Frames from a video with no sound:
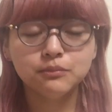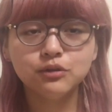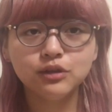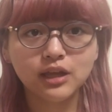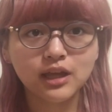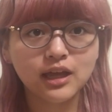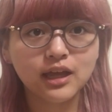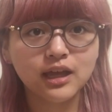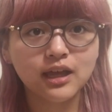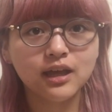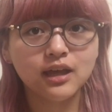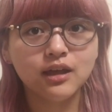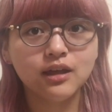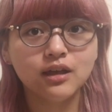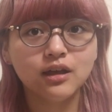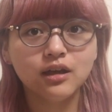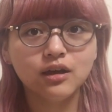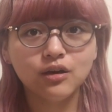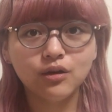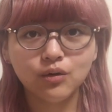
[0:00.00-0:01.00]
ムネ
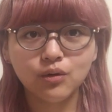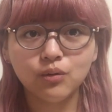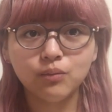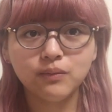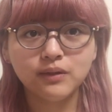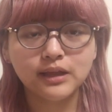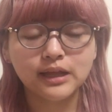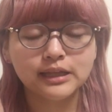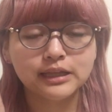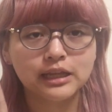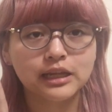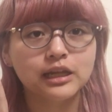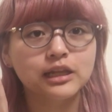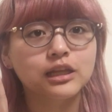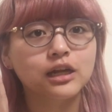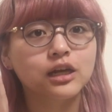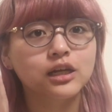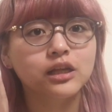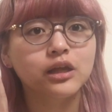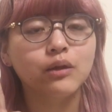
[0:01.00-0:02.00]
を見ていただい
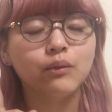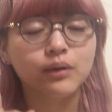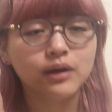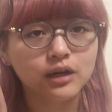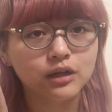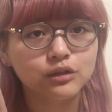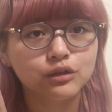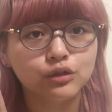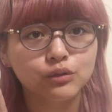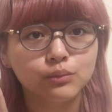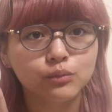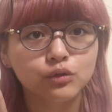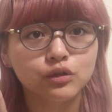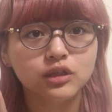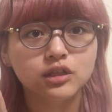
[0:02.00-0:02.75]
た方はわかると思う